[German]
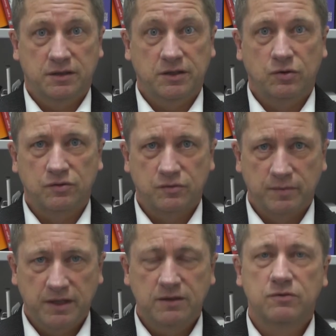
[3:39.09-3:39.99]
die
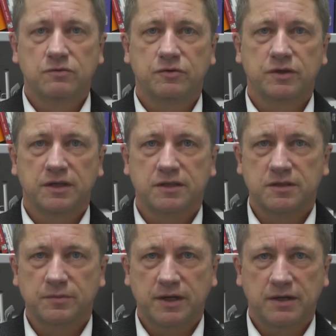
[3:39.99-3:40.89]
Konsumenten und für die
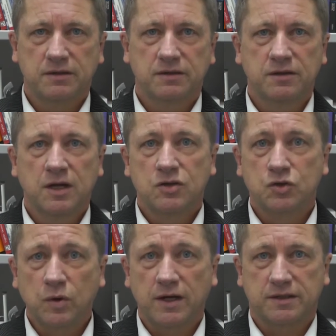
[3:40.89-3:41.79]
Rezipienten
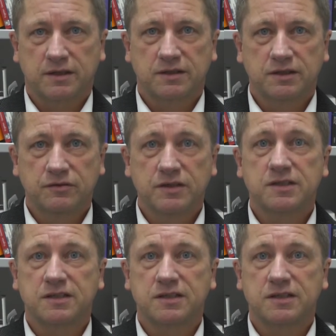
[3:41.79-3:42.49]
so attraktiv ist,